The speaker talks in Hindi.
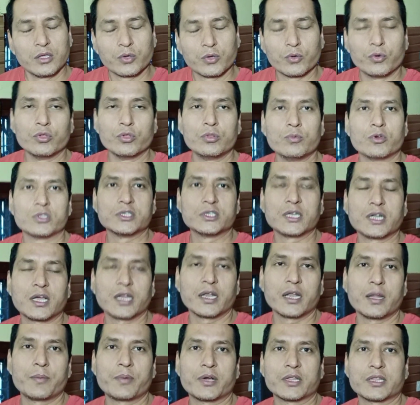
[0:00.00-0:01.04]
खुद भोजन
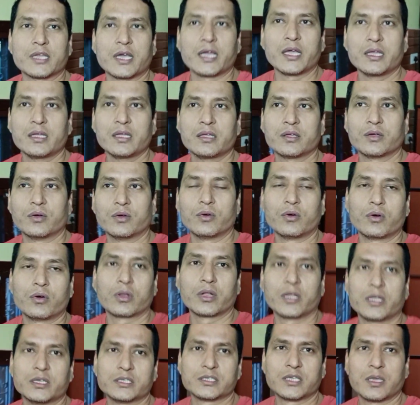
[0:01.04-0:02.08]
करना पड़ता है और
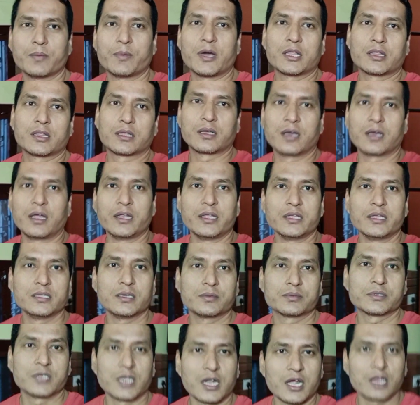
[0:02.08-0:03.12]
इसके बाद कल ही
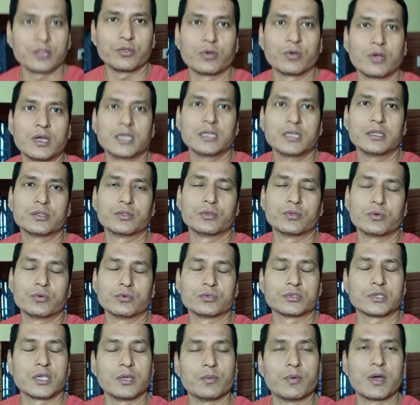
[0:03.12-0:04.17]
जब श्राद्ध होगा तो
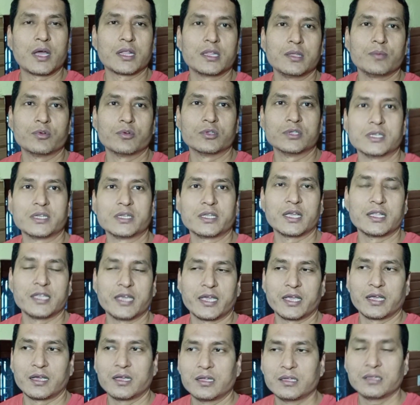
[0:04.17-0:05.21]
उसके बाद ही भोजन किया
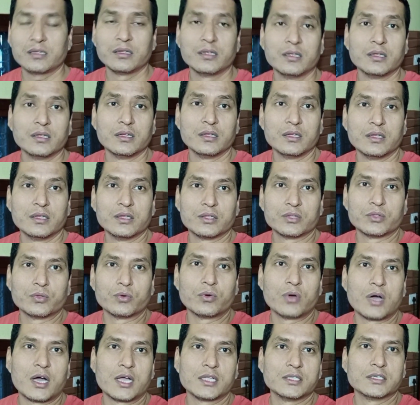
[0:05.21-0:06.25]
जाएगा तो
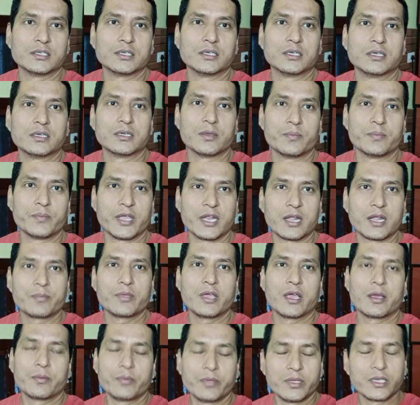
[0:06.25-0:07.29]
आज मेरा भी
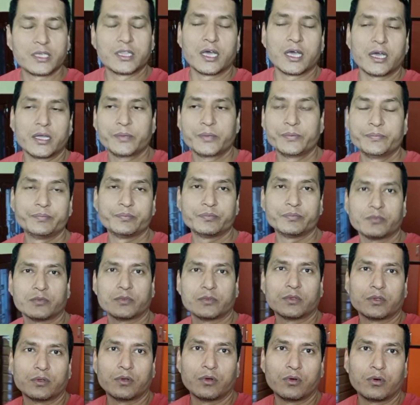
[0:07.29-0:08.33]
अभी था
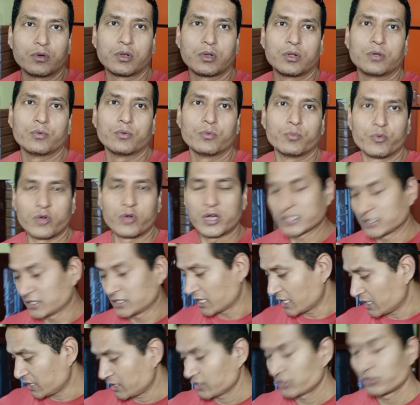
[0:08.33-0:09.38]
और उपवास
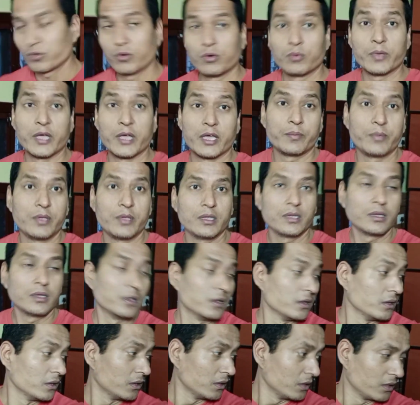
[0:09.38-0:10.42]
था तो मैं अभी
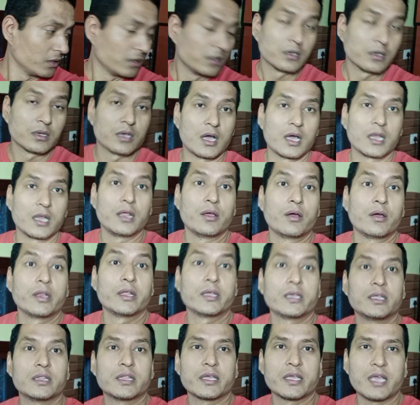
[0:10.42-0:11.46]
खाने आने
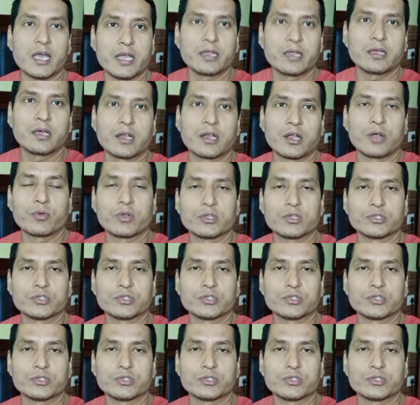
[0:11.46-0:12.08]
की तैयारी कर रहा हूँ